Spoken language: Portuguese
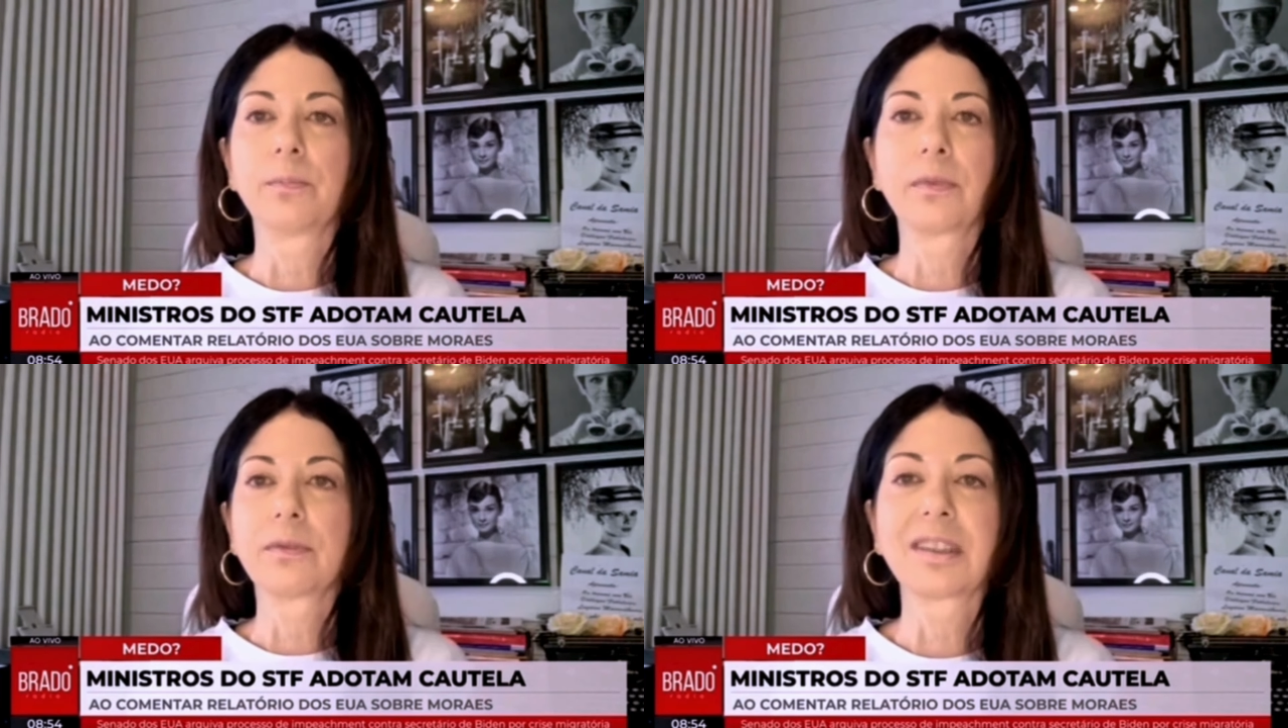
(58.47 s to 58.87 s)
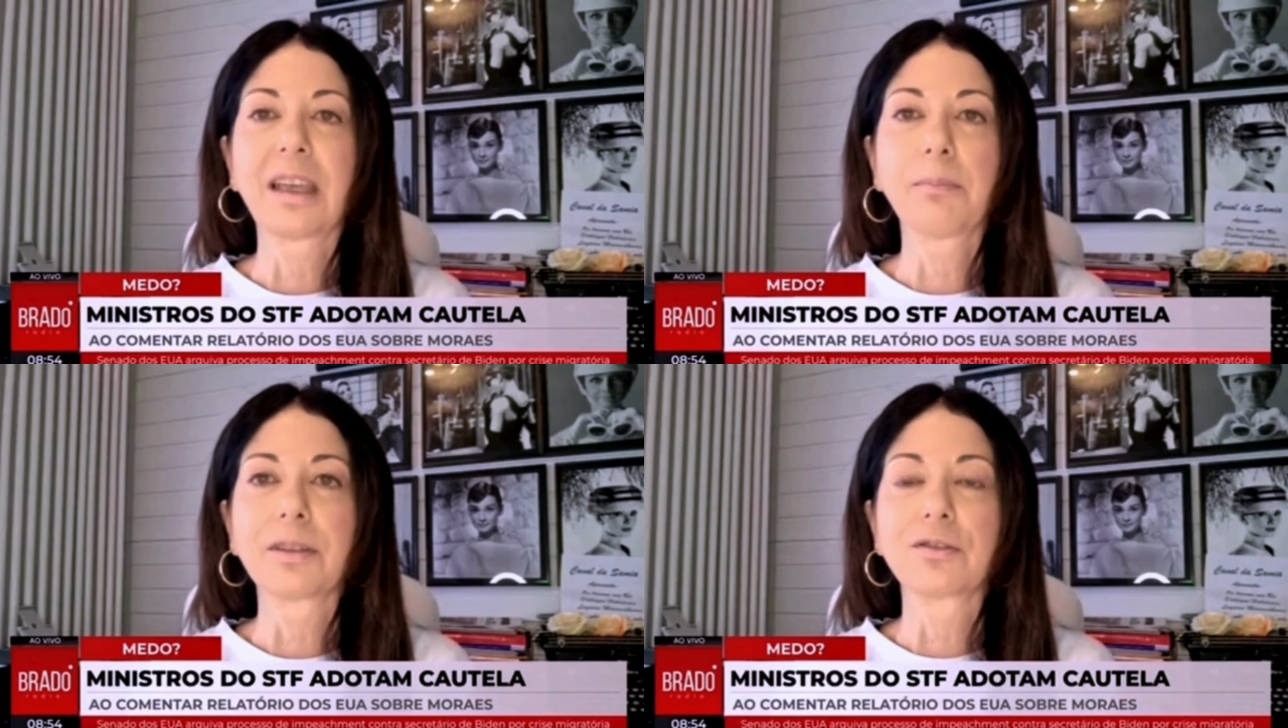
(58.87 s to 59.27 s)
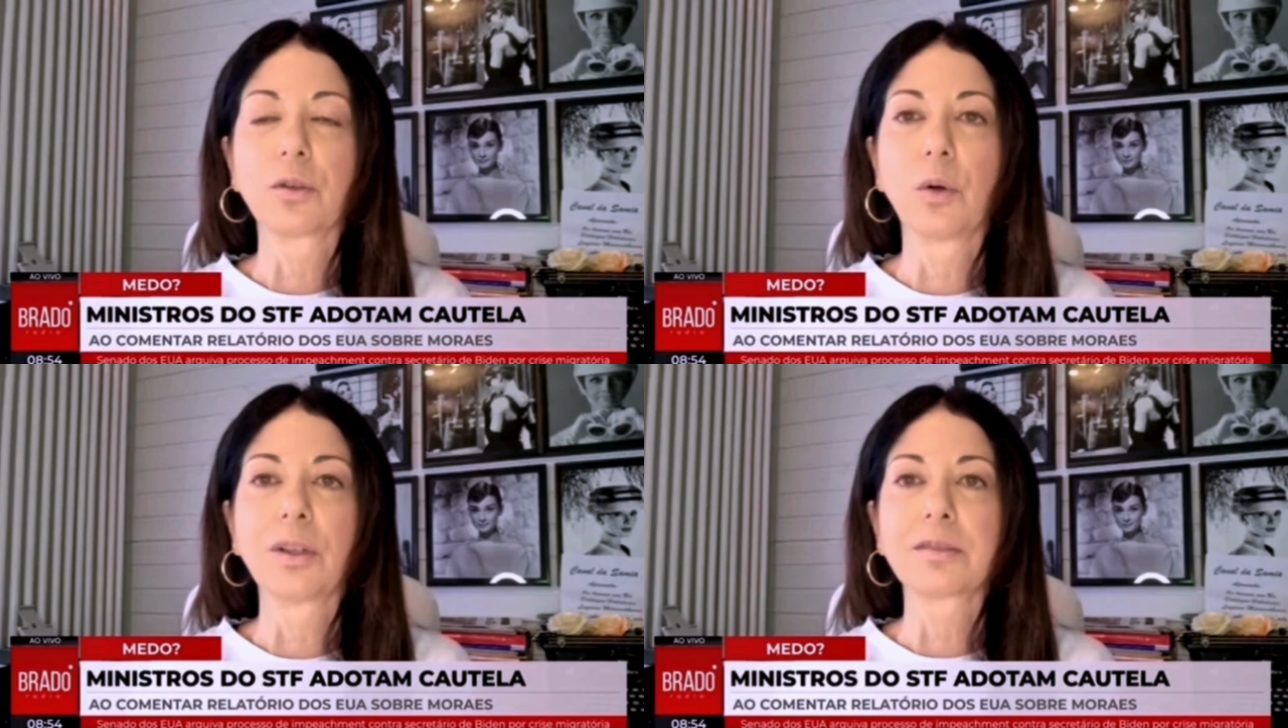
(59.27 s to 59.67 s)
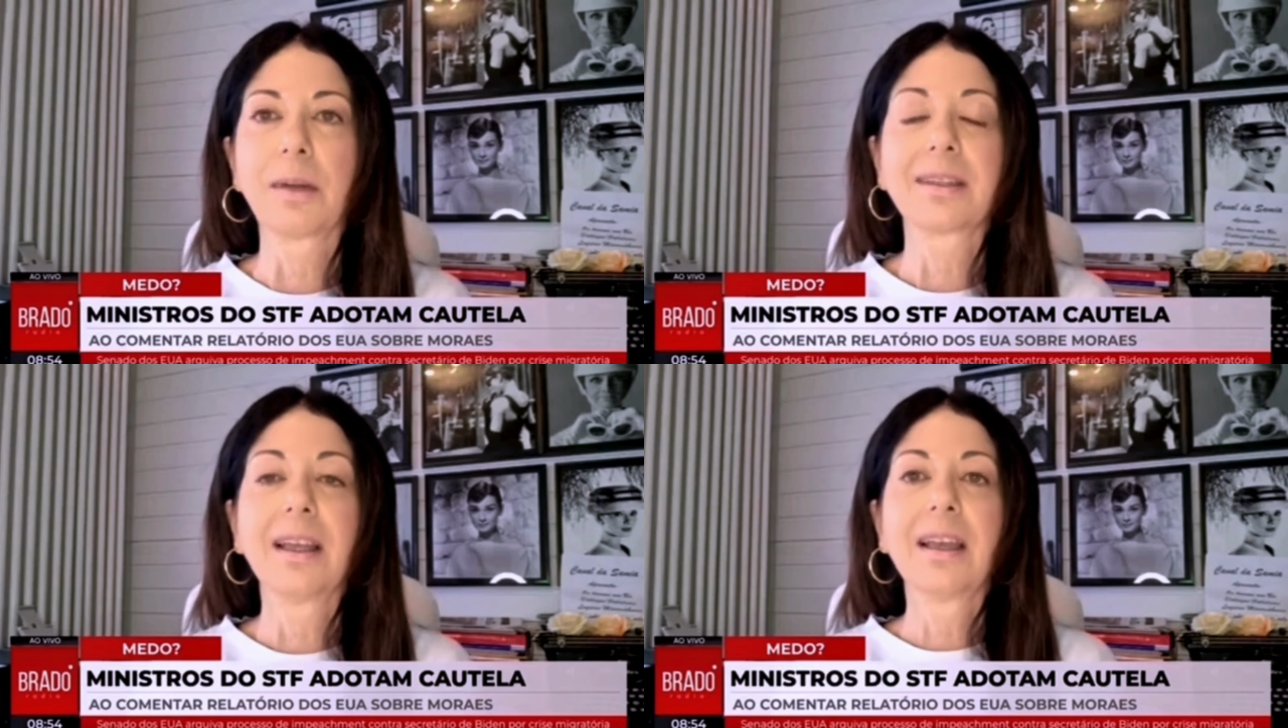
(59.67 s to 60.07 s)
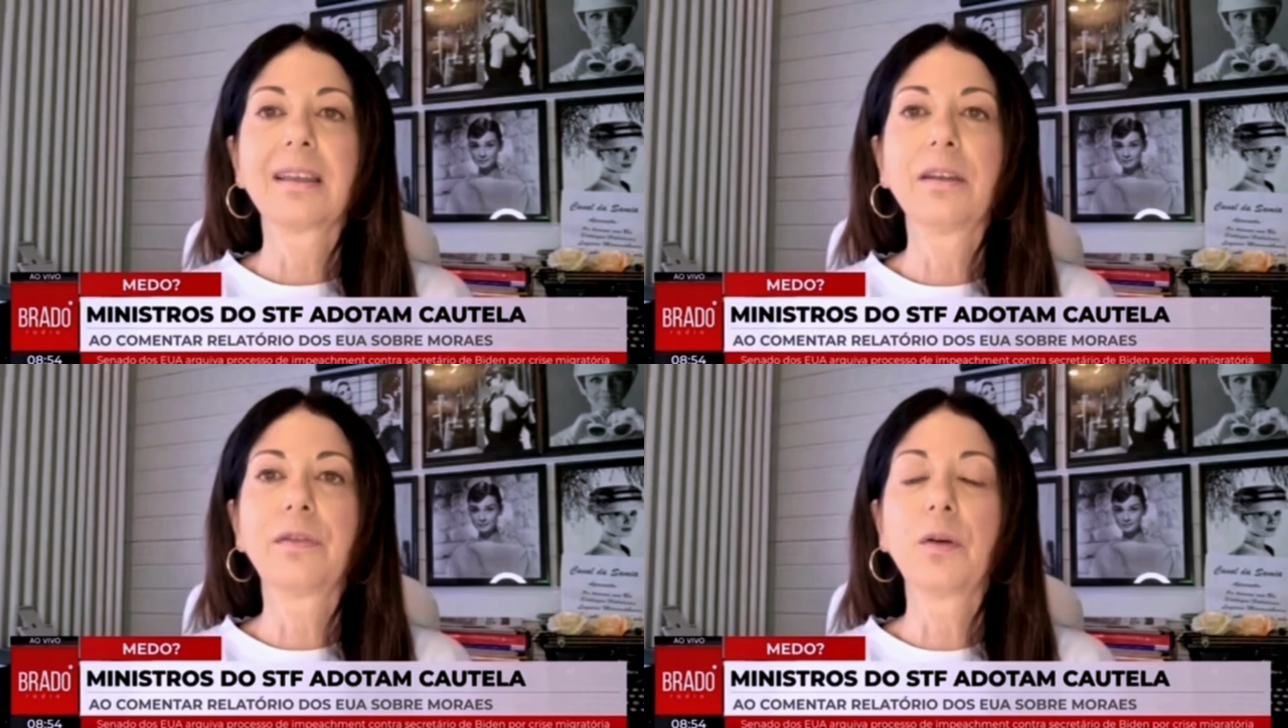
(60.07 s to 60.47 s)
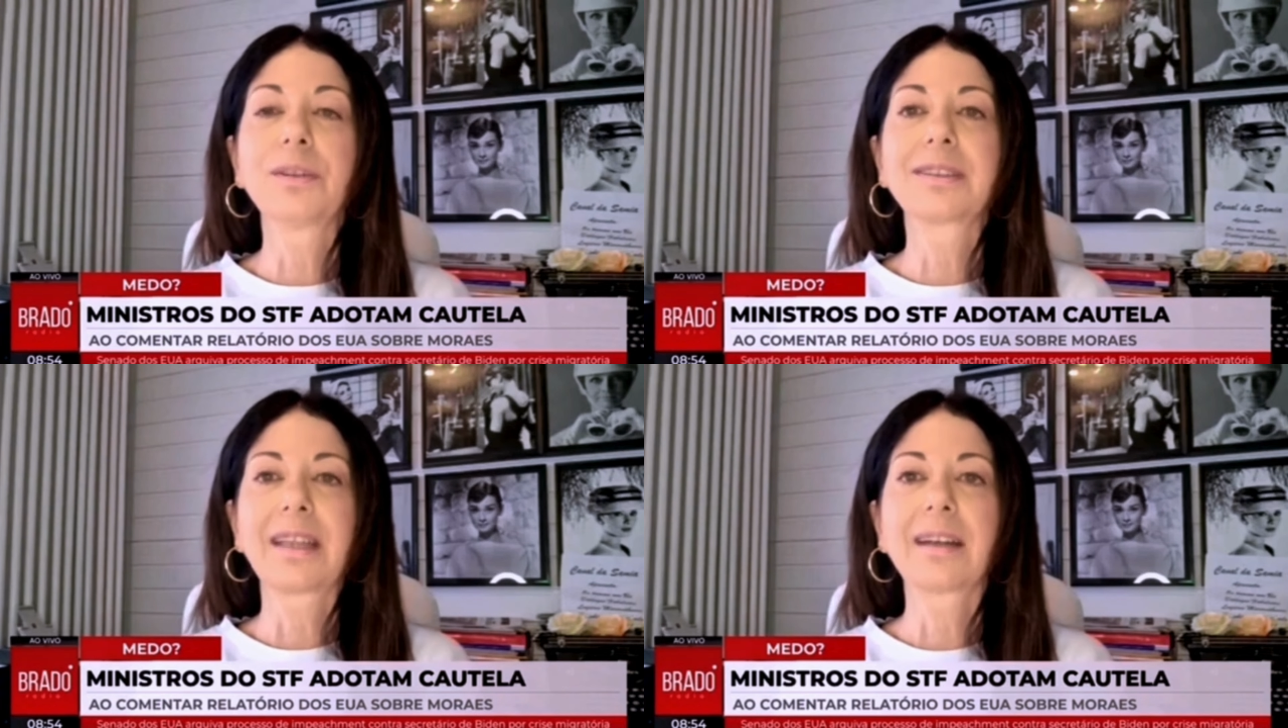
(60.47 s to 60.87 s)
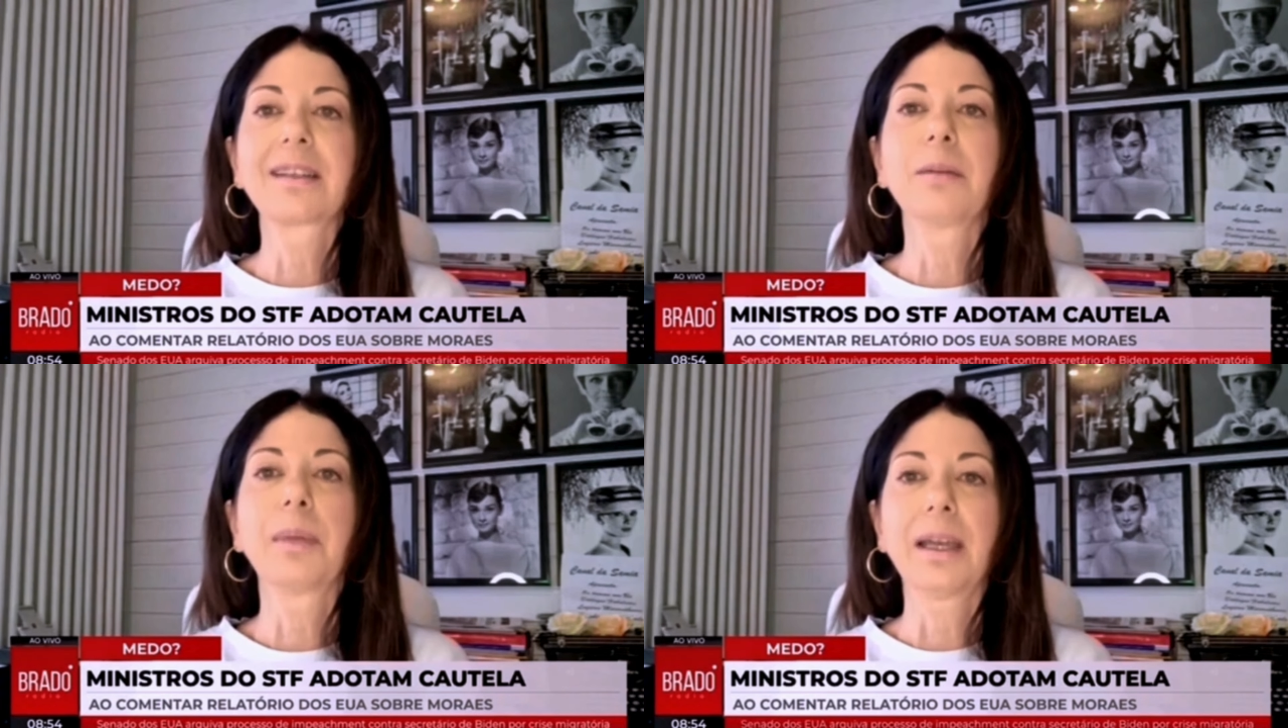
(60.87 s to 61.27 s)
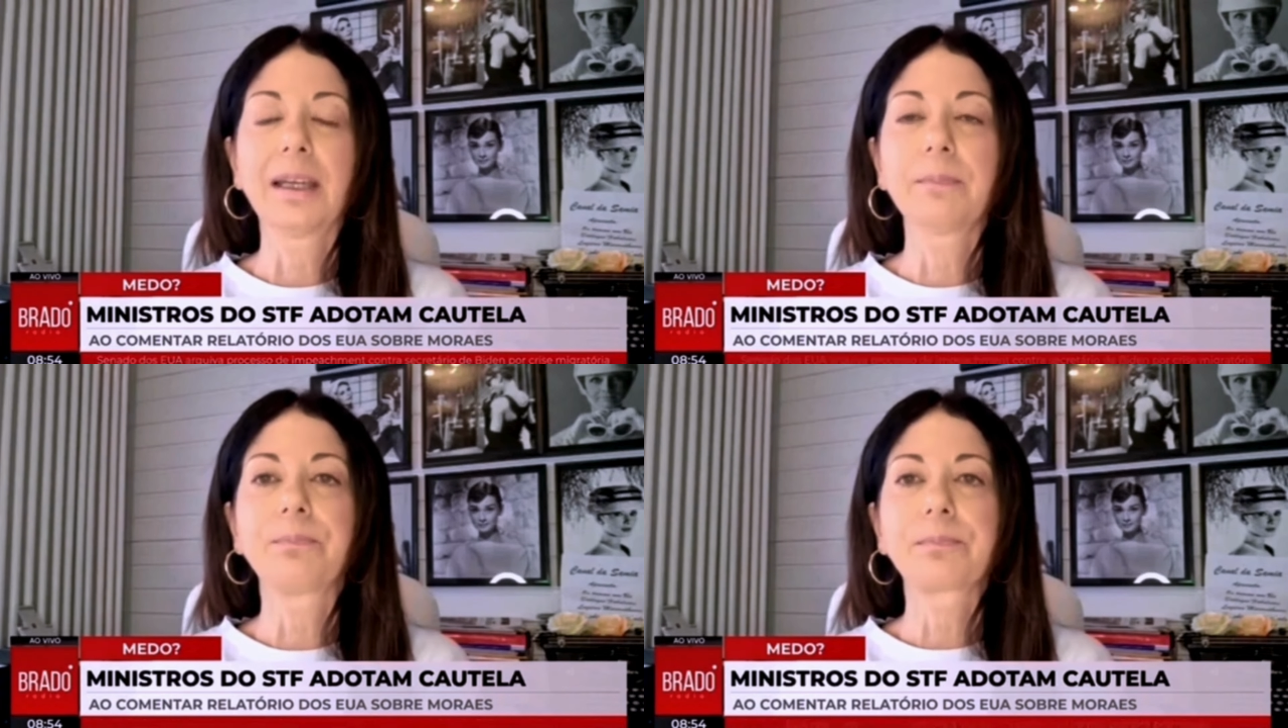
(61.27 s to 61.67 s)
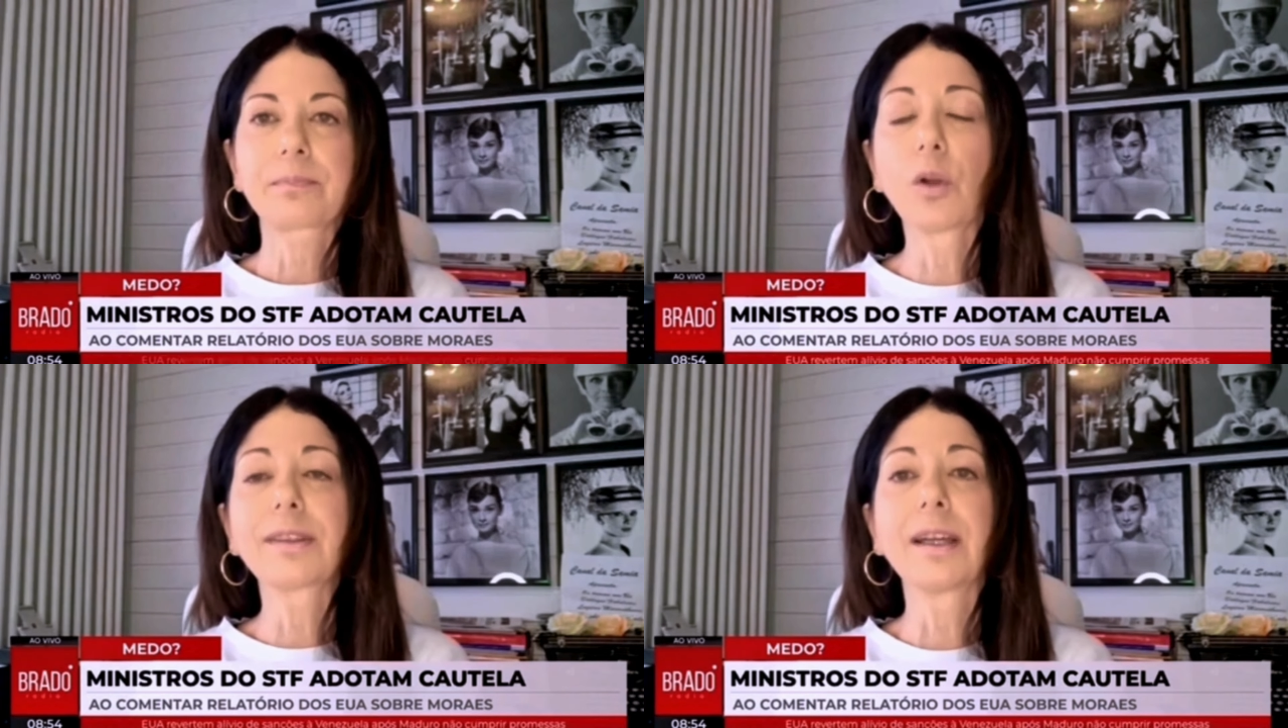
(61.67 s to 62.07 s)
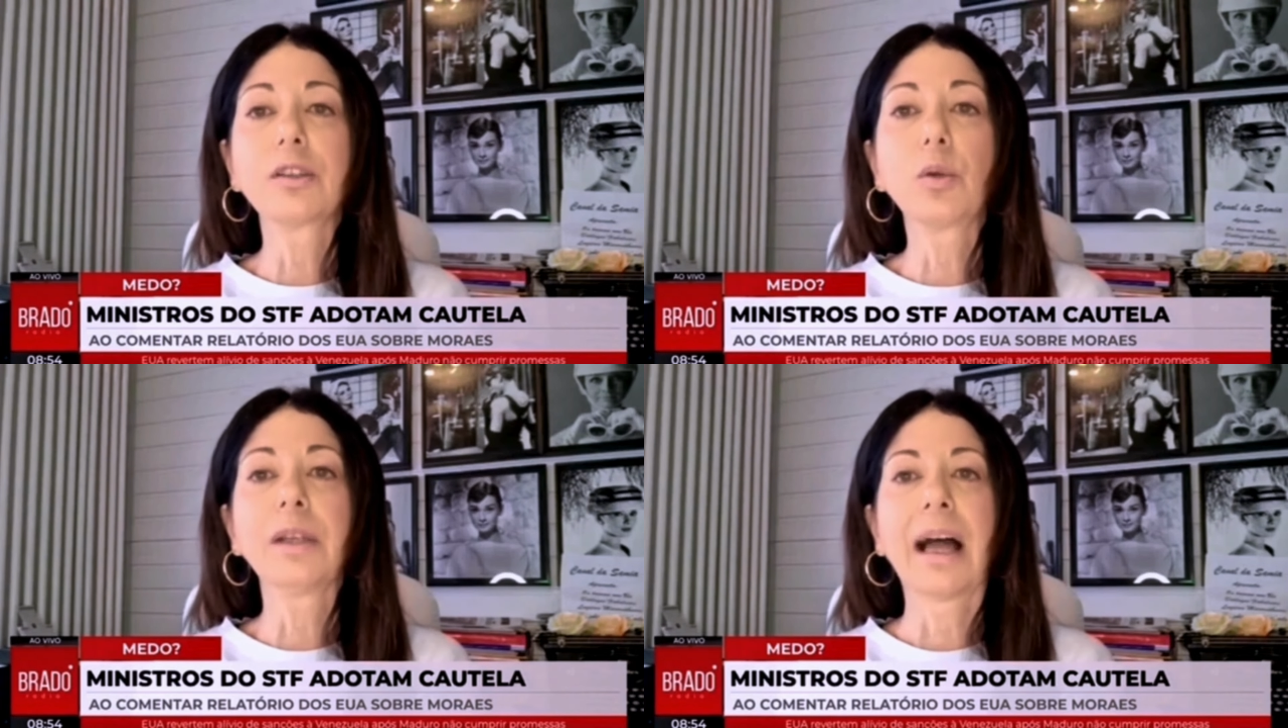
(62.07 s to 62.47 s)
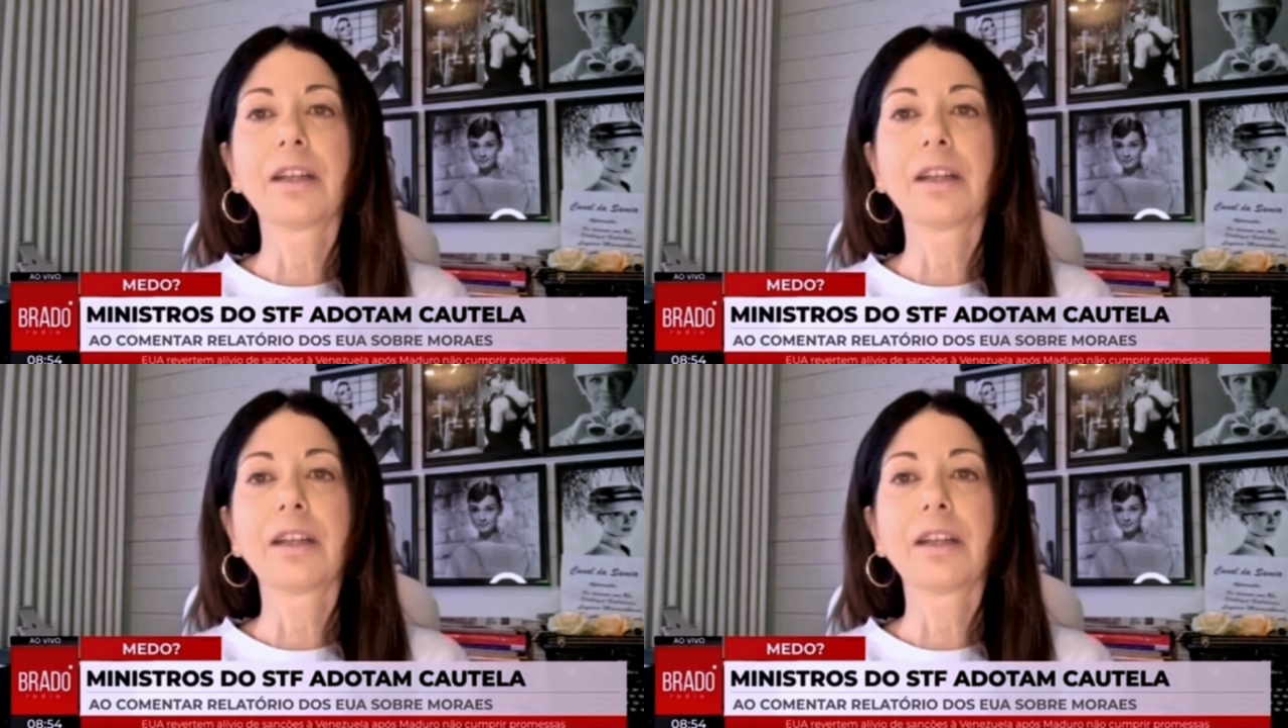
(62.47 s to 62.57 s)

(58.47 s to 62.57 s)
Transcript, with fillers: são 100 pessoas, mas que vão estar também contando o